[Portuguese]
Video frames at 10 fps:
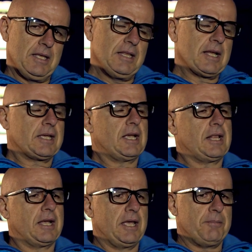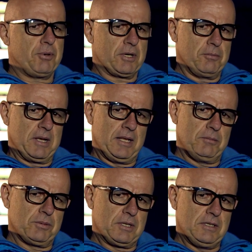E naquela época eu me
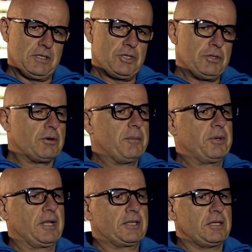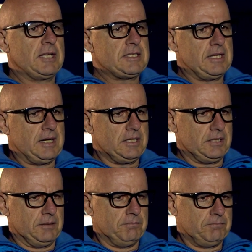lembro que existia o campeonato de
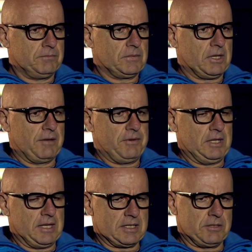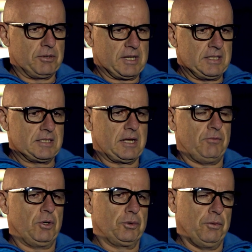estreante, que a federação
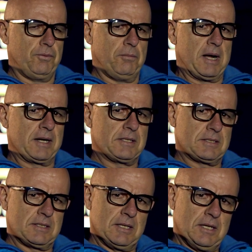organizava, o Adolfo Bartes